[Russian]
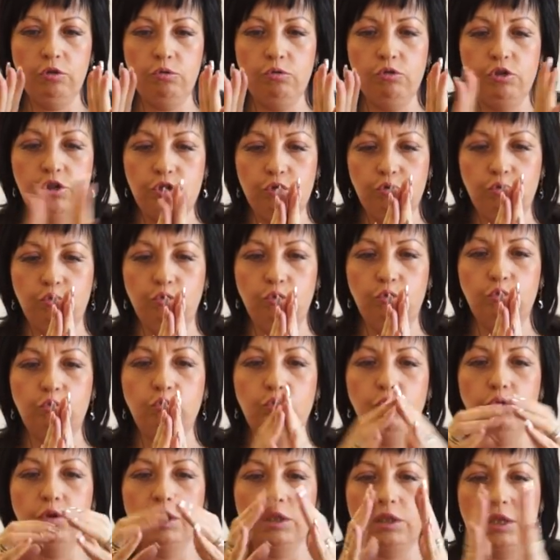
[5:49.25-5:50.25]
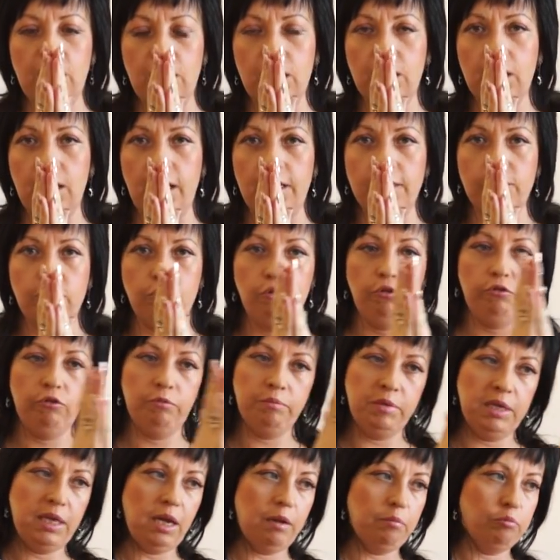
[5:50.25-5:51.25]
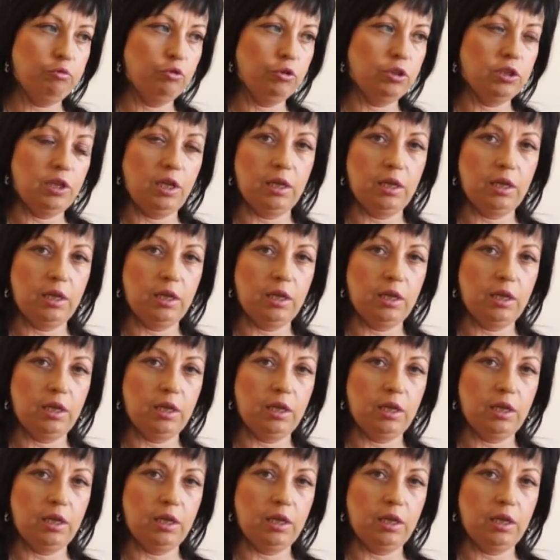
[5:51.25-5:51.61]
То есть друг друга толкать. Лева меня будет